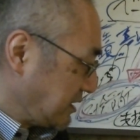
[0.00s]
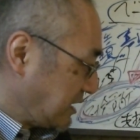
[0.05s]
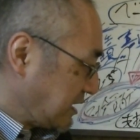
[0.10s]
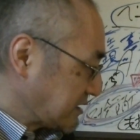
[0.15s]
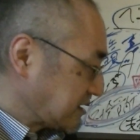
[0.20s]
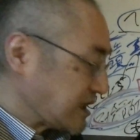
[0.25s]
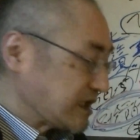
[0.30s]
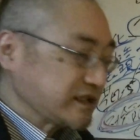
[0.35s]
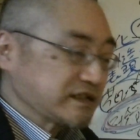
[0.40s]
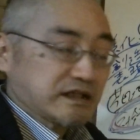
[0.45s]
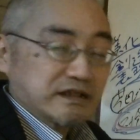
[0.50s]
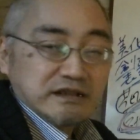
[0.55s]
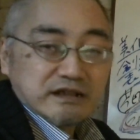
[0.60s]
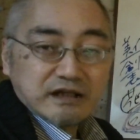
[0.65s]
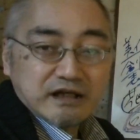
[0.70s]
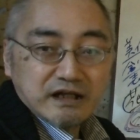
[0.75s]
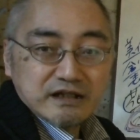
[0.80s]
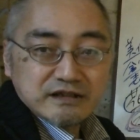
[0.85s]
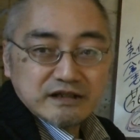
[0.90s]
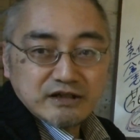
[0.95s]
う働き方
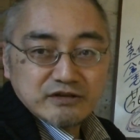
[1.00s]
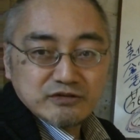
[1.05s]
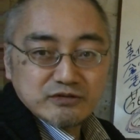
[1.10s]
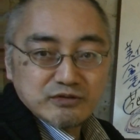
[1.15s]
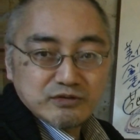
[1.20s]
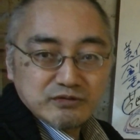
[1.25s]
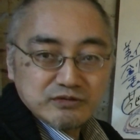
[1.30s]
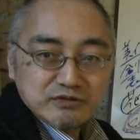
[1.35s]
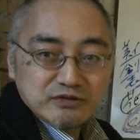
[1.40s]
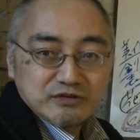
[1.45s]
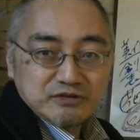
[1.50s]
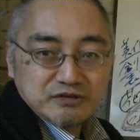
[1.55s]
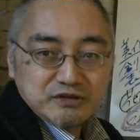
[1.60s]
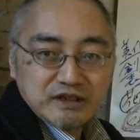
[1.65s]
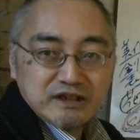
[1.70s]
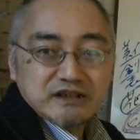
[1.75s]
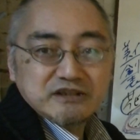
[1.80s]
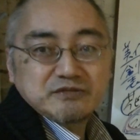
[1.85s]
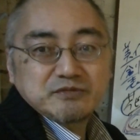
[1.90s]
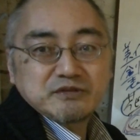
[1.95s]
改革のうんぬんって
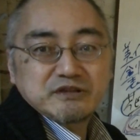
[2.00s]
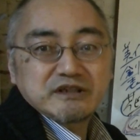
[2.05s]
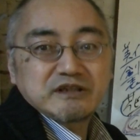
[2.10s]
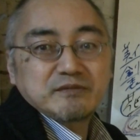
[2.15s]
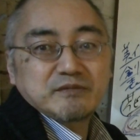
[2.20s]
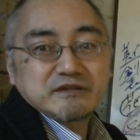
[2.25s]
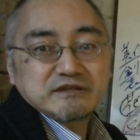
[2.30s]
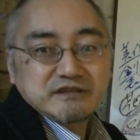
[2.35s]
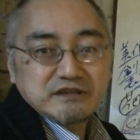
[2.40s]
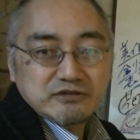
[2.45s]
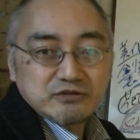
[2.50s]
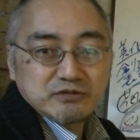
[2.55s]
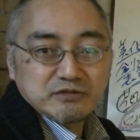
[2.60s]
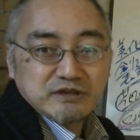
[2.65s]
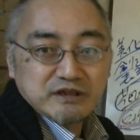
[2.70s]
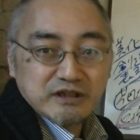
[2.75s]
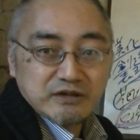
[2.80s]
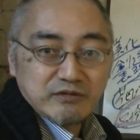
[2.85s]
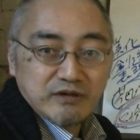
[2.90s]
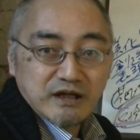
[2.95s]
話も出てますねその
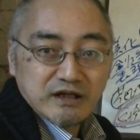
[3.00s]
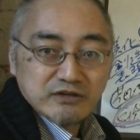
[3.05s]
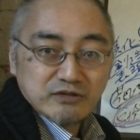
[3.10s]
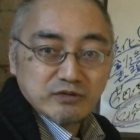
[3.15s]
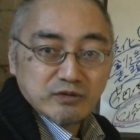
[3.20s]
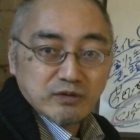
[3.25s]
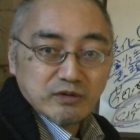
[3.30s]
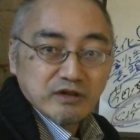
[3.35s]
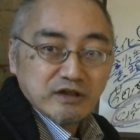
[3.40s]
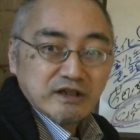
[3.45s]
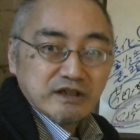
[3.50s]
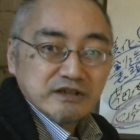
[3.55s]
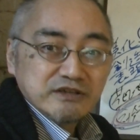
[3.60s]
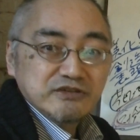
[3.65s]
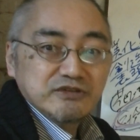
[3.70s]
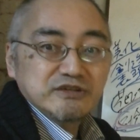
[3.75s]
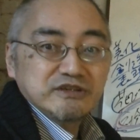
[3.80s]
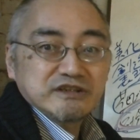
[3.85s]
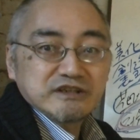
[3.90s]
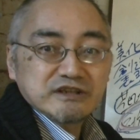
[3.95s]
テレワークを
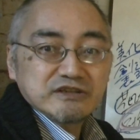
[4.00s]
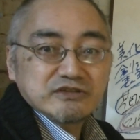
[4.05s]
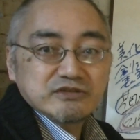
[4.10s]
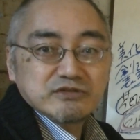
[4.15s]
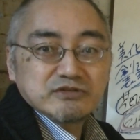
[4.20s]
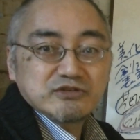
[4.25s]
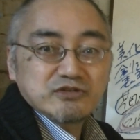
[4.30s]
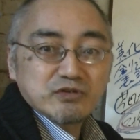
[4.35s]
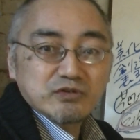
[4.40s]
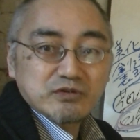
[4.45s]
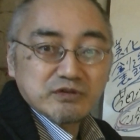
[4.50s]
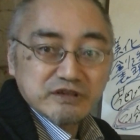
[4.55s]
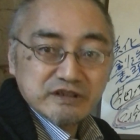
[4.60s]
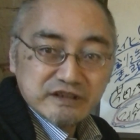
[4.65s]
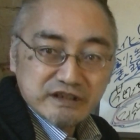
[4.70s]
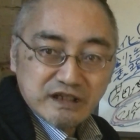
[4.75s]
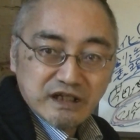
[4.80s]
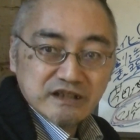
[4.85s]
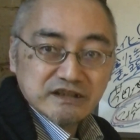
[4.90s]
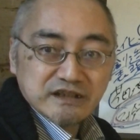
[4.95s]
推進するちょうどいい
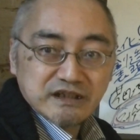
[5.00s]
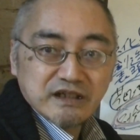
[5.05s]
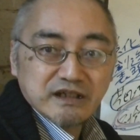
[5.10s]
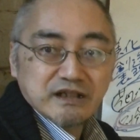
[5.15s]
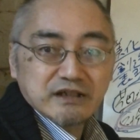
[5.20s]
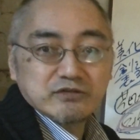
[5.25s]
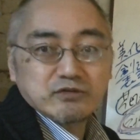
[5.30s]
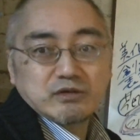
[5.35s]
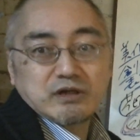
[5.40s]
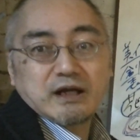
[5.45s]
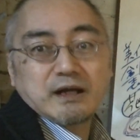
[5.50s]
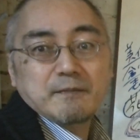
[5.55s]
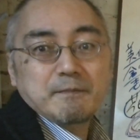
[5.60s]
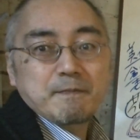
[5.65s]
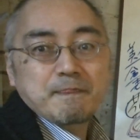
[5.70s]
機会じゃないかとか、